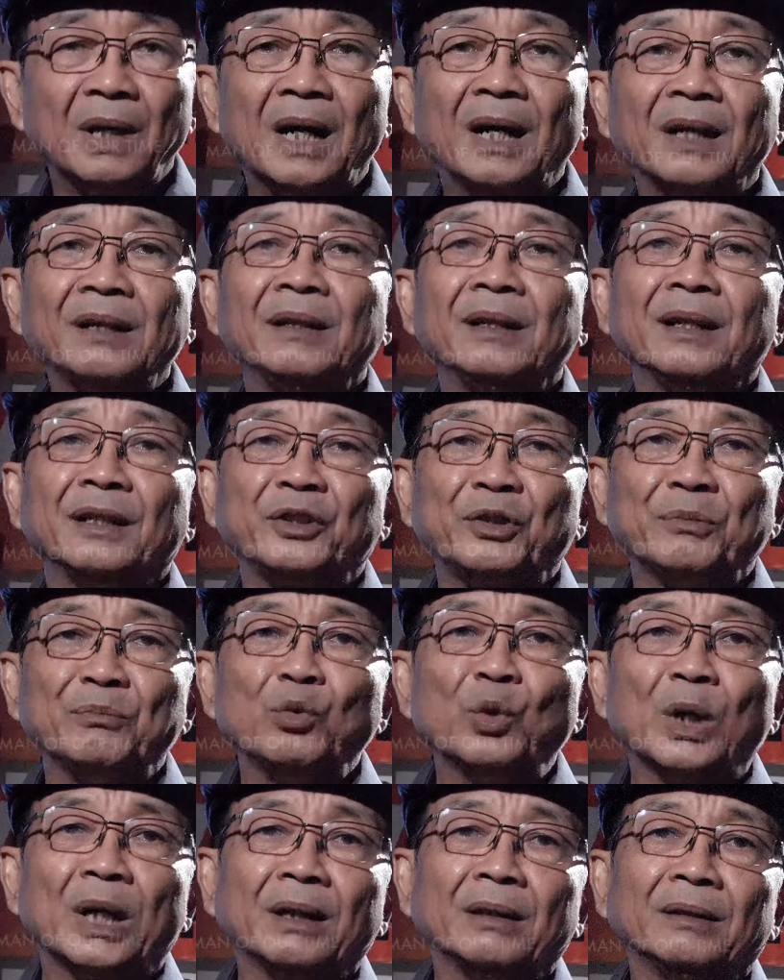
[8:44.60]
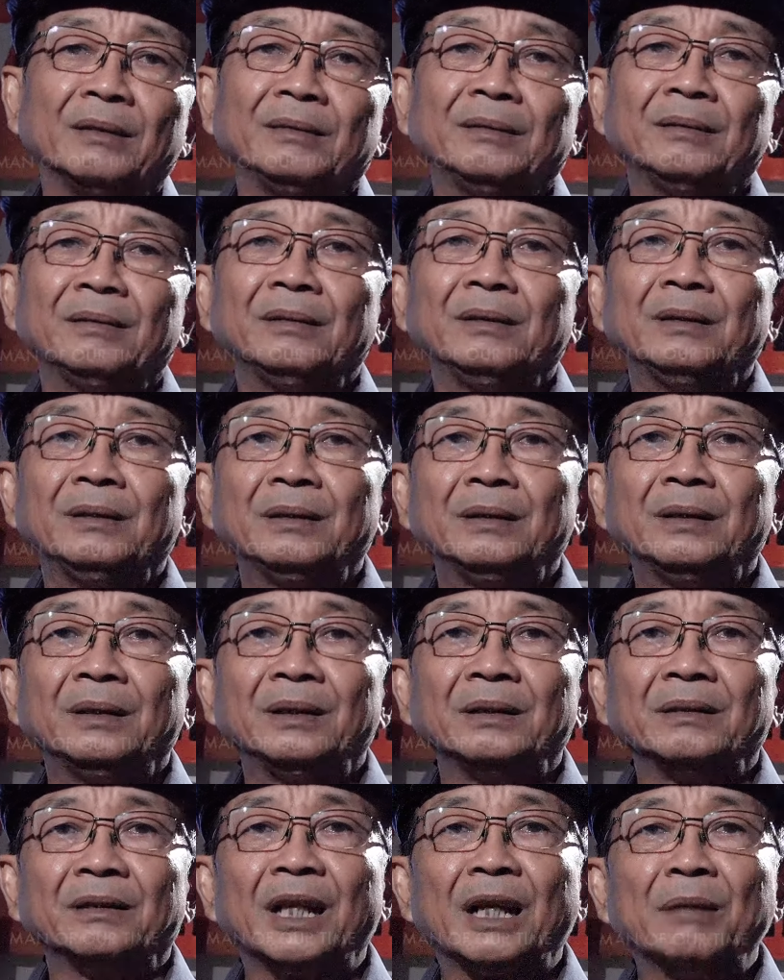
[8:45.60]
Anda semua
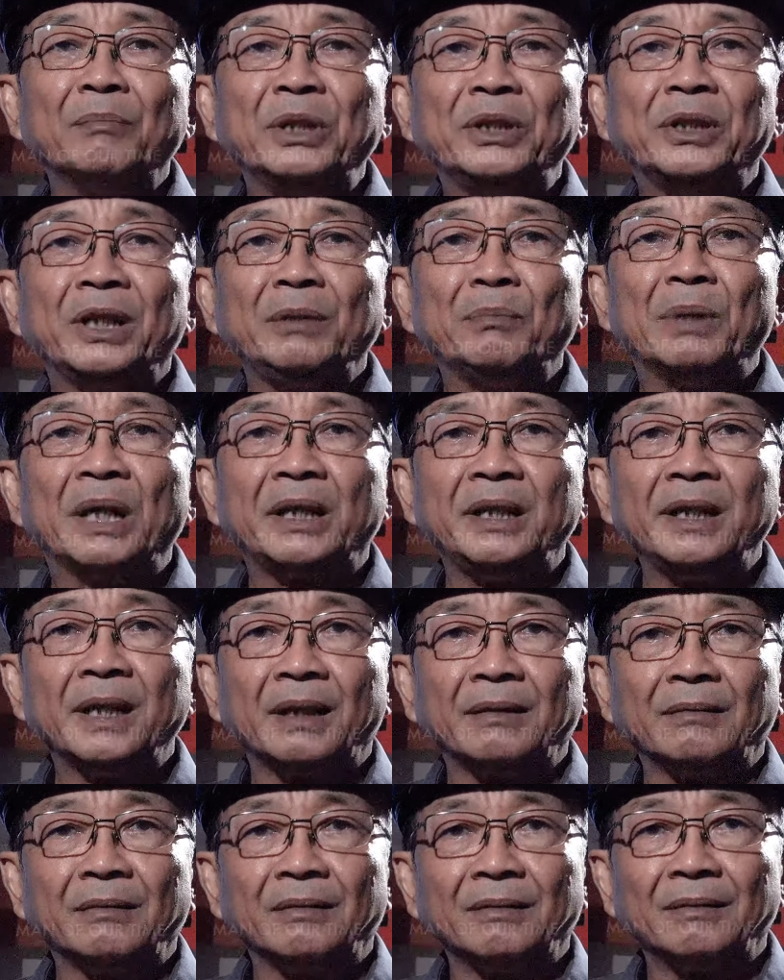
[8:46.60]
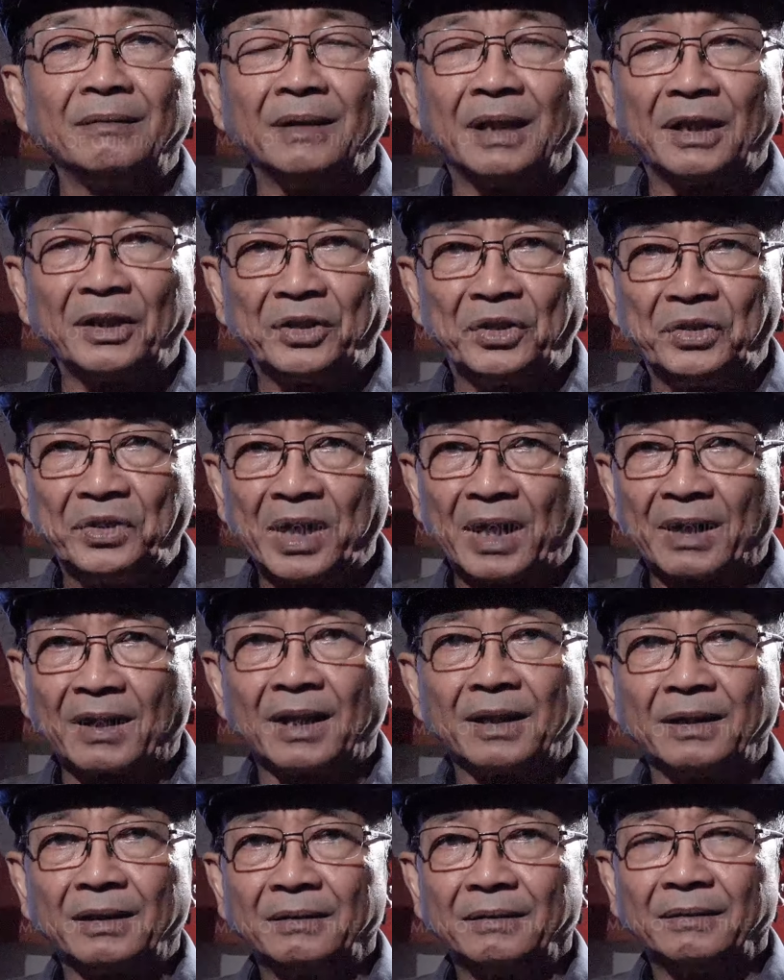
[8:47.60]
telah menjadi bagian dari
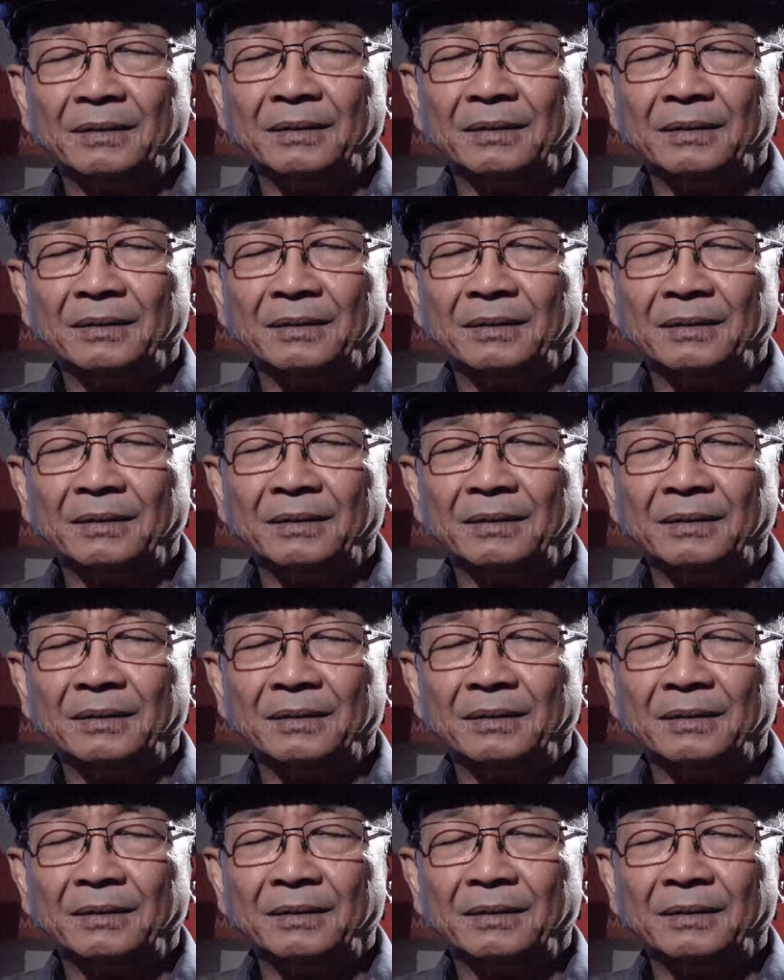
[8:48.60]
sejarah